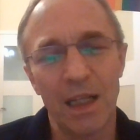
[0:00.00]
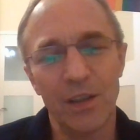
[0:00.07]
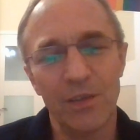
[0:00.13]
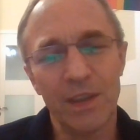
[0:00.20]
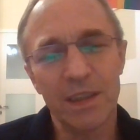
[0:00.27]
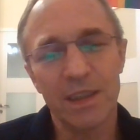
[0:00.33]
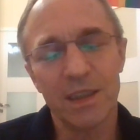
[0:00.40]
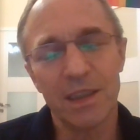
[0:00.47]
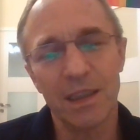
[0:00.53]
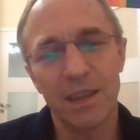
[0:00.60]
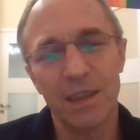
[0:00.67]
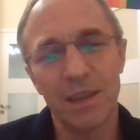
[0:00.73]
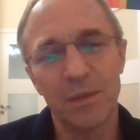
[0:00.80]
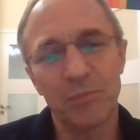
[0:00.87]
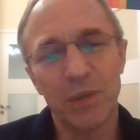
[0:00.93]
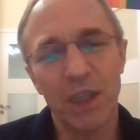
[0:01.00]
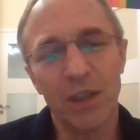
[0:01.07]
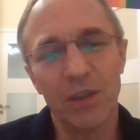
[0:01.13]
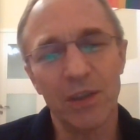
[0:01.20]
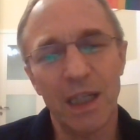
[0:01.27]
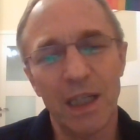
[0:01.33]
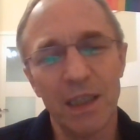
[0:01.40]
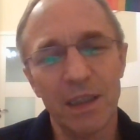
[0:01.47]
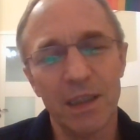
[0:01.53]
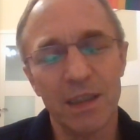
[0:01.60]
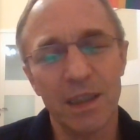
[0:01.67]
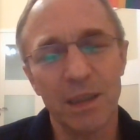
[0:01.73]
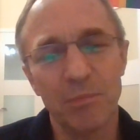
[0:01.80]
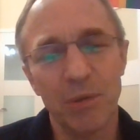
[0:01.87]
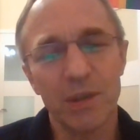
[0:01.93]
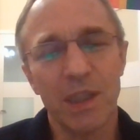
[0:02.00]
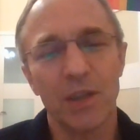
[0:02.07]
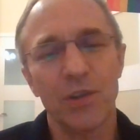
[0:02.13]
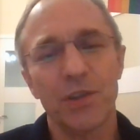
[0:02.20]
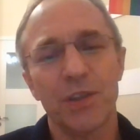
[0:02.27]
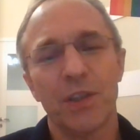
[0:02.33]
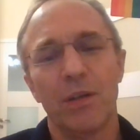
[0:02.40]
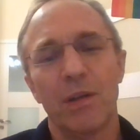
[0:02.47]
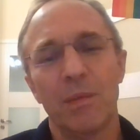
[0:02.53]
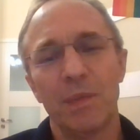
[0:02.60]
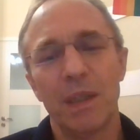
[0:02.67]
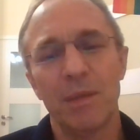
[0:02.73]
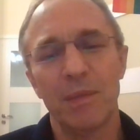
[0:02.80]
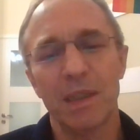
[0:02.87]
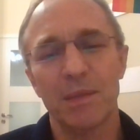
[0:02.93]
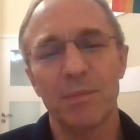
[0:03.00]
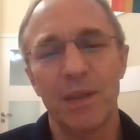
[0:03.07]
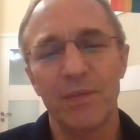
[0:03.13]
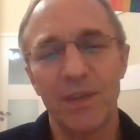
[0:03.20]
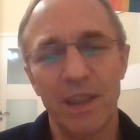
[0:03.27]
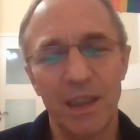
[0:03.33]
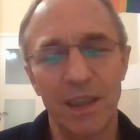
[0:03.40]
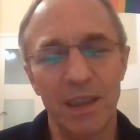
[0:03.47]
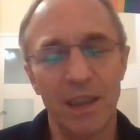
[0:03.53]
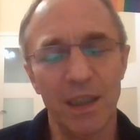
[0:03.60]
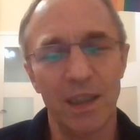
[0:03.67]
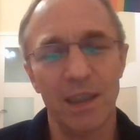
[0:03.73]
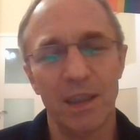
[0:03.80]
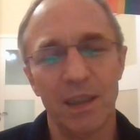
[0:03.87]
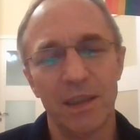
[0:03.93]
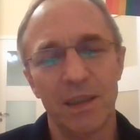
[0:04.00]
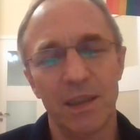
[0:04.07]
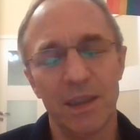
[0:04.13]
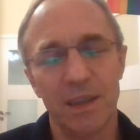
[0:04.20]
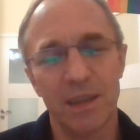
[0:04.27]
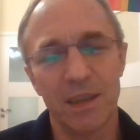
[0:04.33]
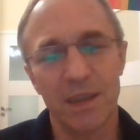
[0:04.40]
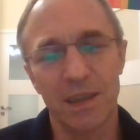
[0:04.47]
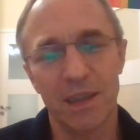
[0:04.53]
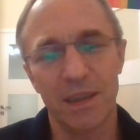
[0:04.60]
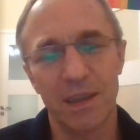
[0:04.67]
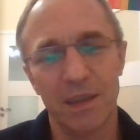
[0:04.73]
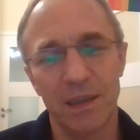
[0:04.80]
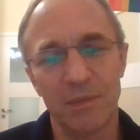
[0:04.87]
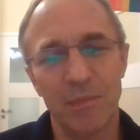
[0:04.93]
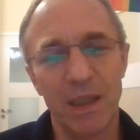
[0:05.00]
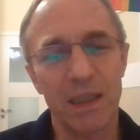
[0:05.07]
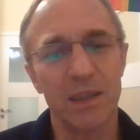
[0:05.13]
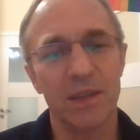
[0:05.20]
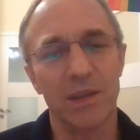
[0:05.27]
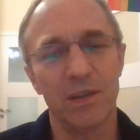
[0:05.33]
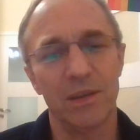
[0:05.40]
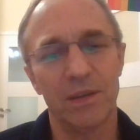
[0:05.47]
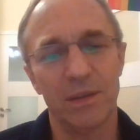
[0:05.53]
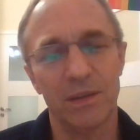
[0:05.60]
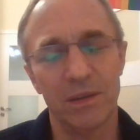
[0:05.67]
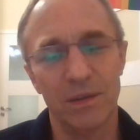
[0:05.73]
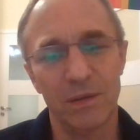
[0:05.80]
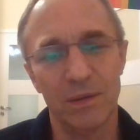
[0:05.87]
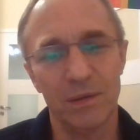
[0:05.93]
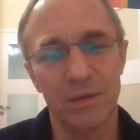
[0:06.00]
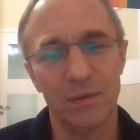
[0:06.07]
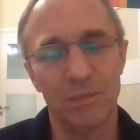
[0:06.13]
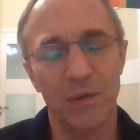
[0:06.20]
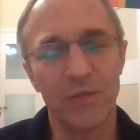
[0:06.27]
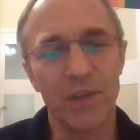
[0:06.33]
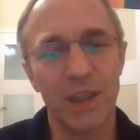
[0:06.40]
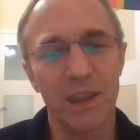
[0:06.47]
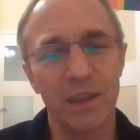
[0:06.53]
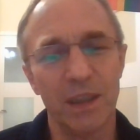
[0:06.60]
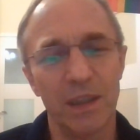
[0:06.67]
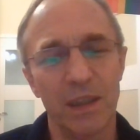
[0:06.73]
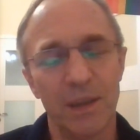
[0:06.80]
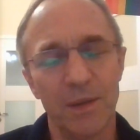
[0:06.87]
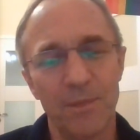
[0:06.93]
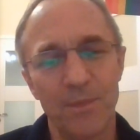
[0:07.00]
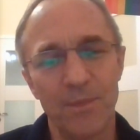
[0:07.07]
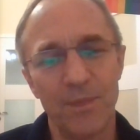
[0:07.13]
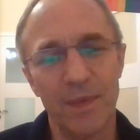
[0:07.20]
No więc e, przekonanie, że poza Kościołem nie ma zbawienia, jest bardzo powszechnie